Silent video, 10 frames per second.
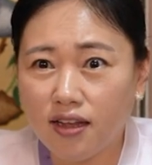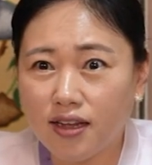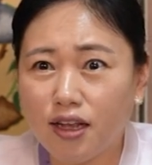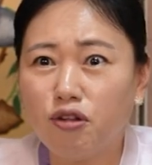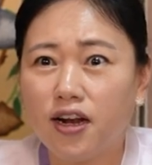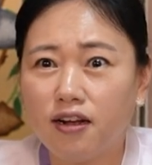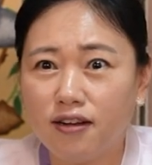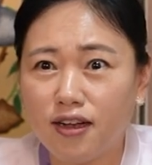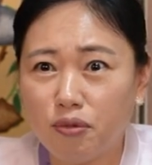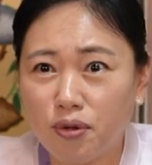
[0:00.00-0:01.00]
대도 안 한
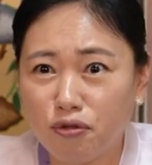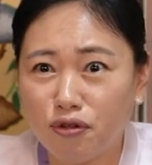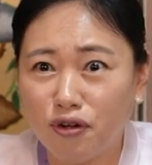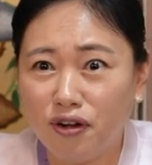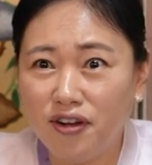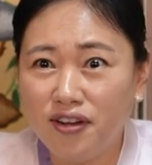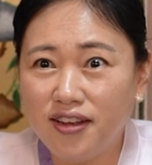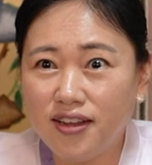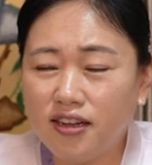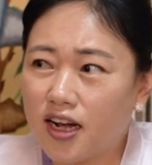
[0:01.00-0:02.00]
거에도 피우고.
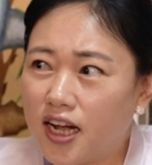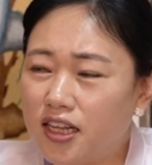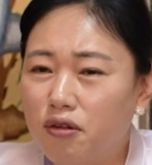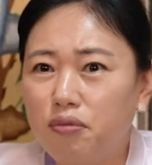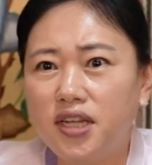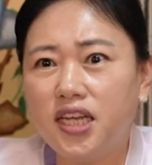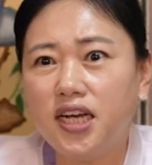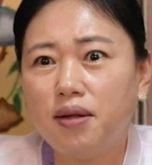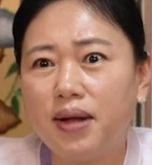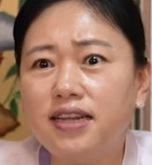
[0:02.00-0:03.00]
근데 가다 보면
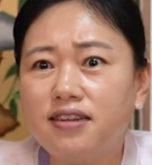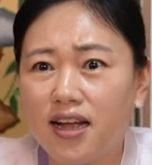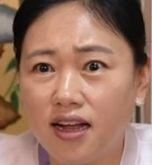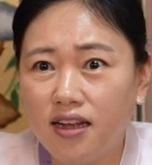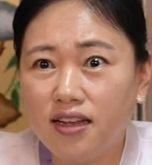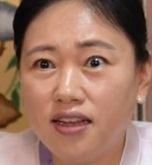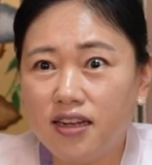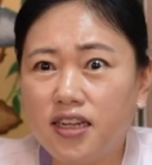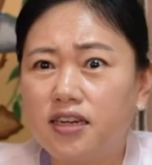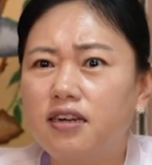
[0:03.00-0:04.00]
네가 맞아.
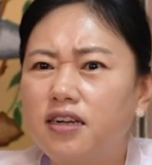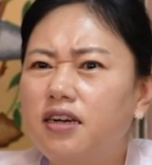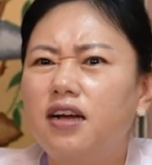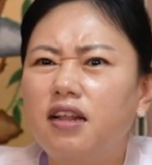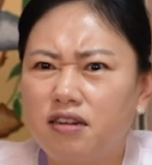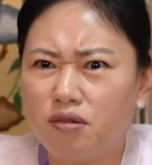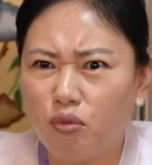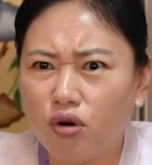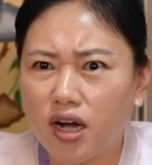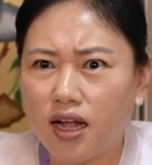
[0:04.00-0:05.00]
근데 그 끝까지를
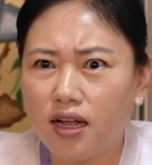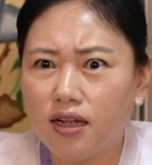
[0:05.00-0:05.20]
못 가.